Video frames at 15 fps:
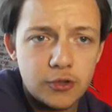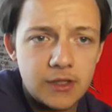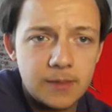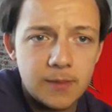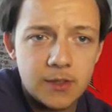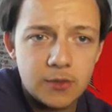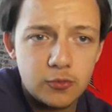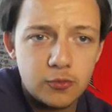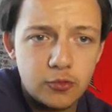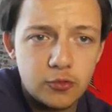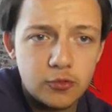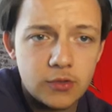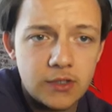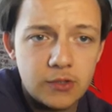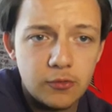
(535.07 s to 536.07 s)
Nimes
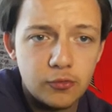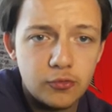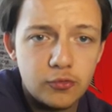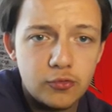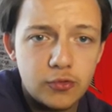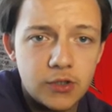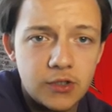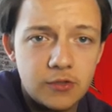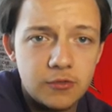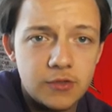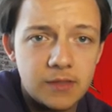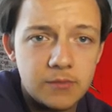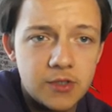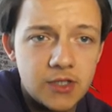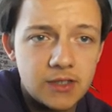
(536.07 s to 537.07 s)
300, Lyon
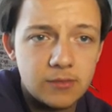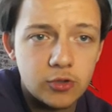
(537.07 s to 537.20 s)
277.